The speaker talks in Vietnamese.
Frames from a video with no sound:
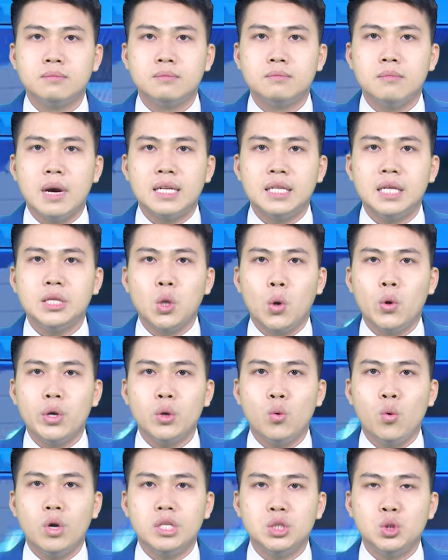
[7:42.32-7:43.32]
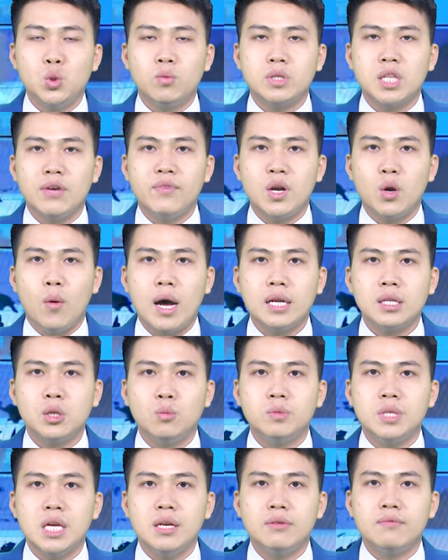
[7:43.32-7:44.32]
Bản tin tối của Trung tâm Văn hóa
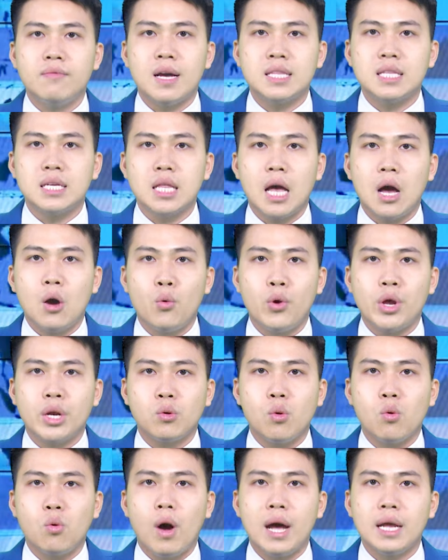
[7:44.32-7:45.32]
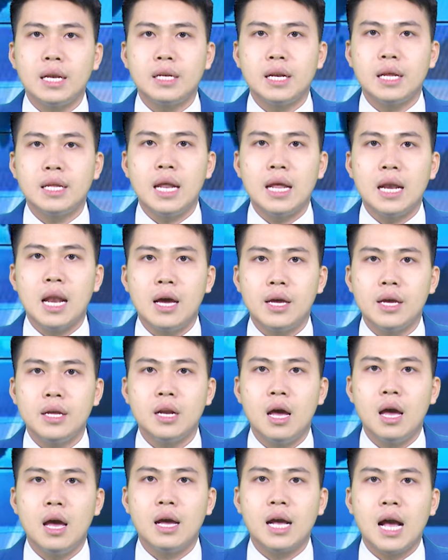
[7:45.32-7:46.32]
Thông tin và Thể thao huyện Quốc Oai đến đây là hết.
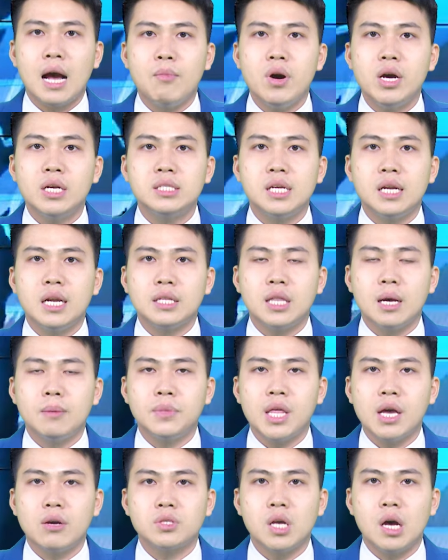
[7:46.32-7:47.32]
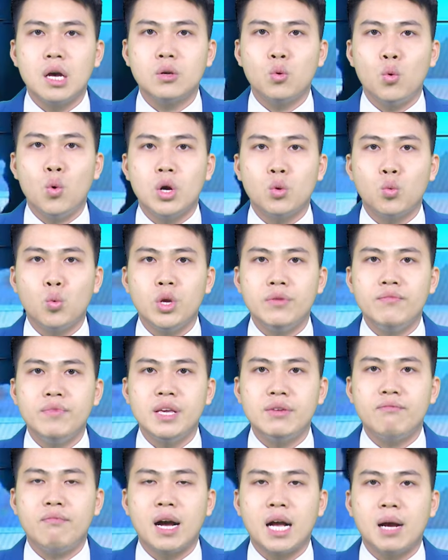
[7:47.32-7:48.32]
Cảm ơn sự để tâm theo dõi của quý
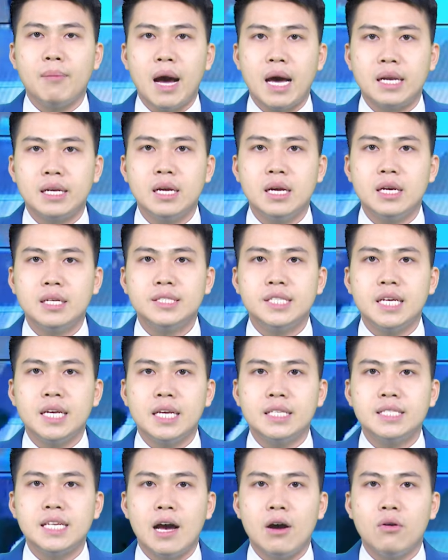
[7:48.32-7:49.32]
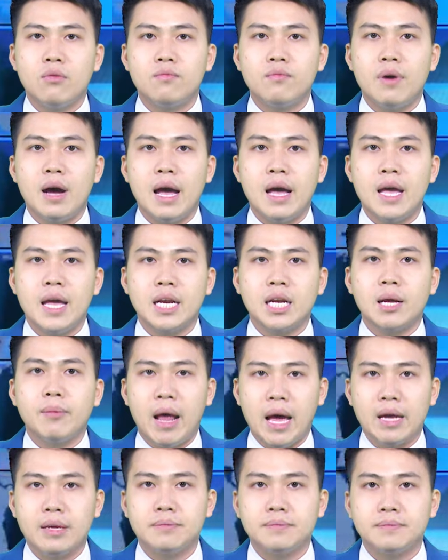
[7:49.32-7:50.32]
vị và các bạn. Xin kính chào và hẹn gặp
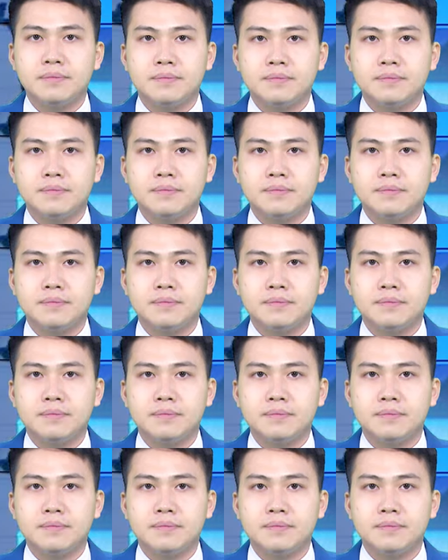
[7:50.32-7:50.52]
lại.